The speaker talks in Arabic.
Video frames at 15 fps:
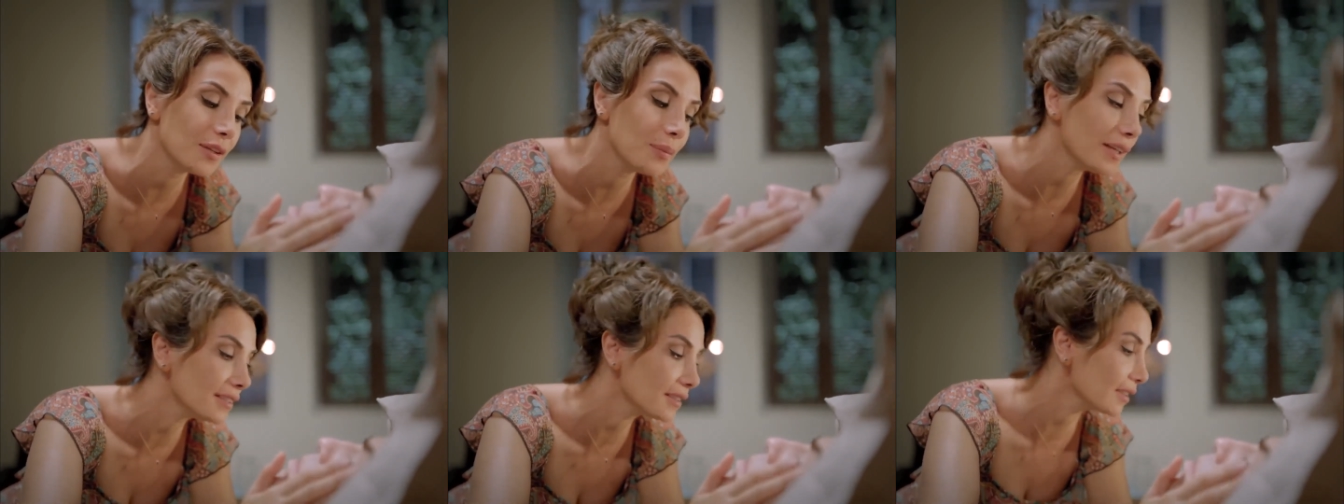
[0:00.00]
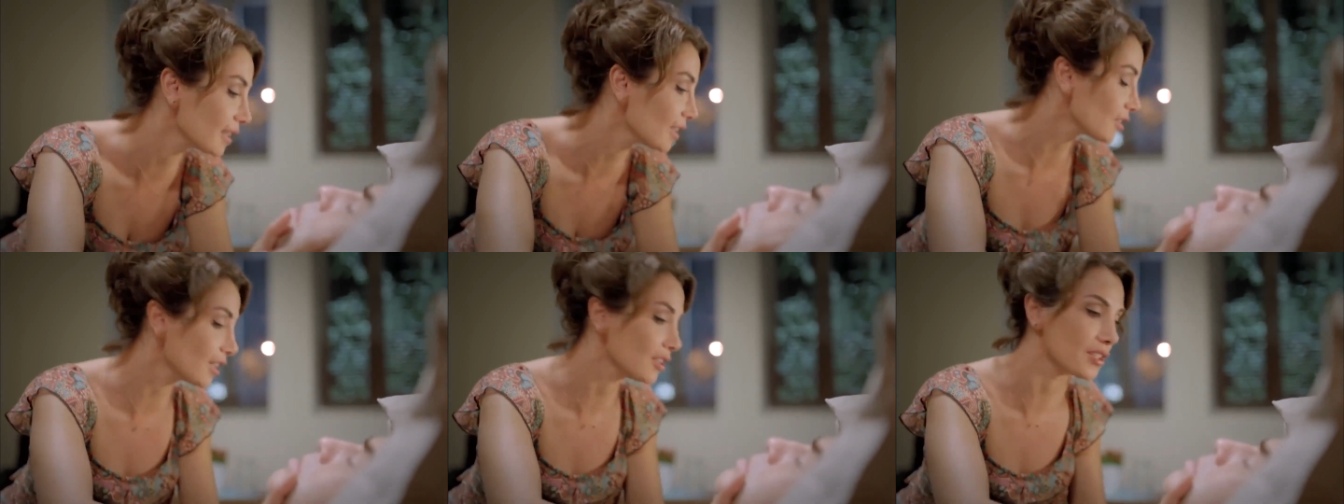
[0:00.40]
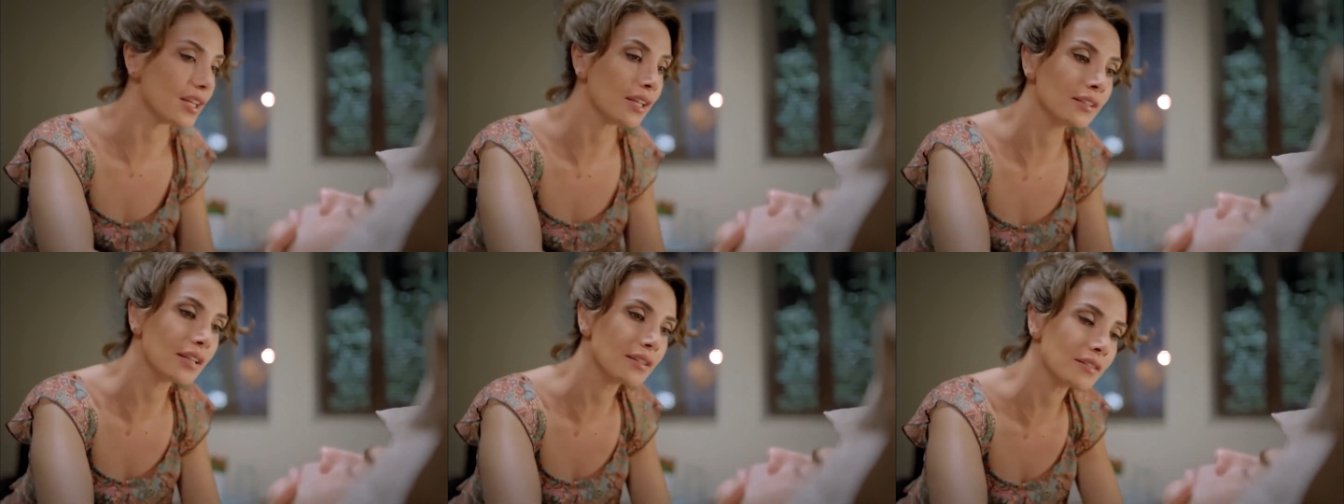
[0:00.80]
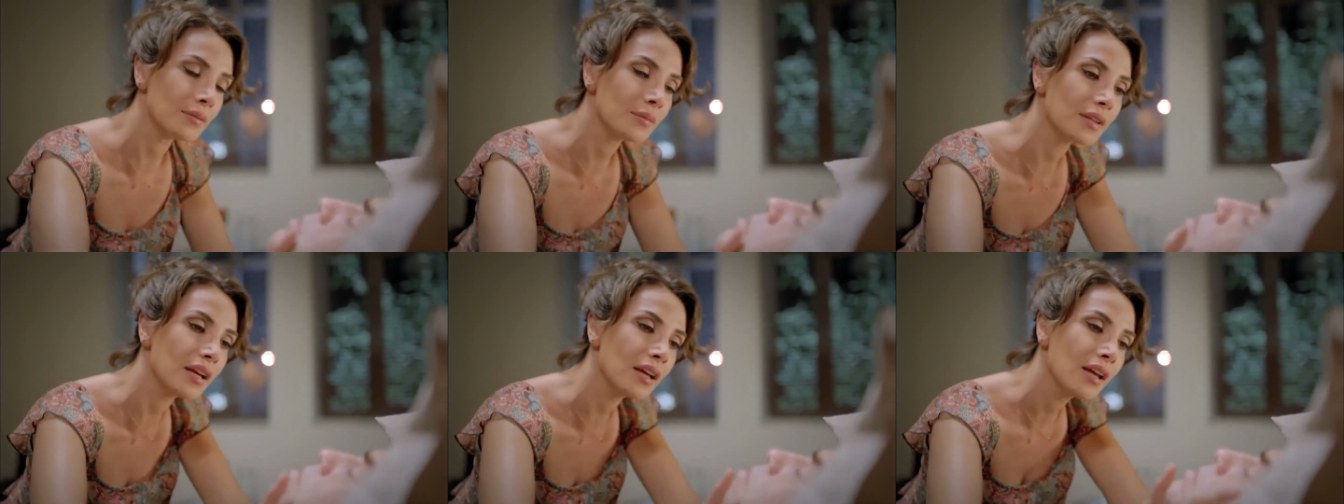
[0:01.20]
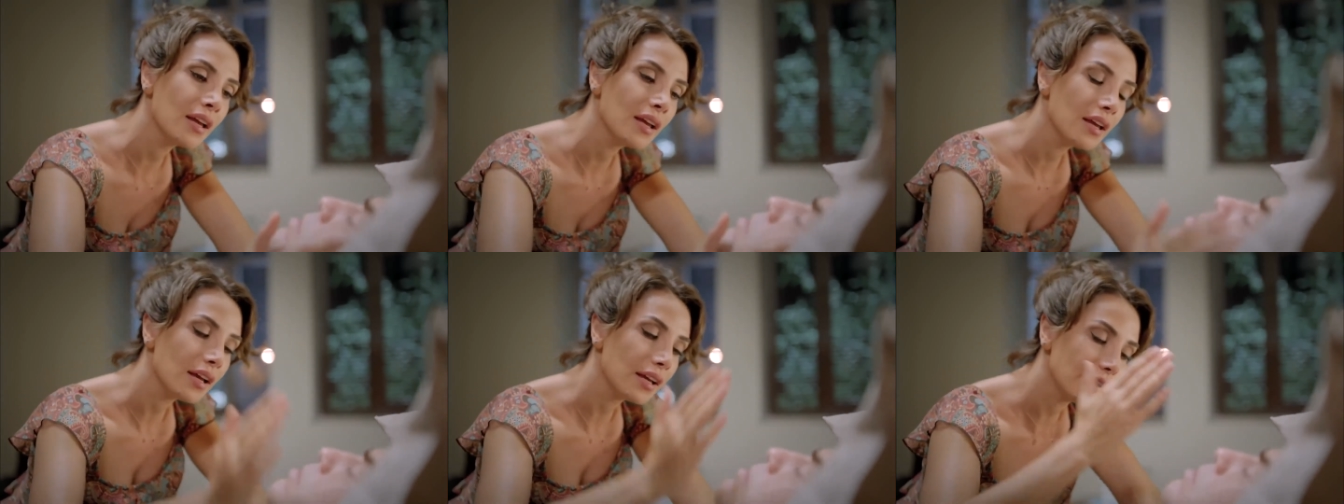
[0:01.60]
صحيح هديك المرة ما كملت لك
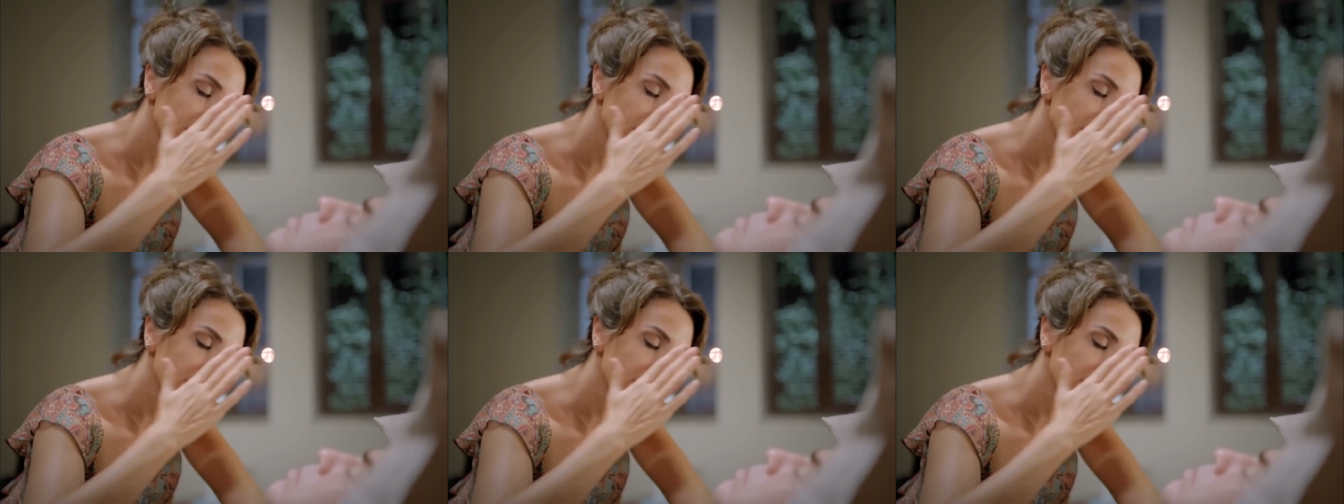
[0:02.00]
الحديث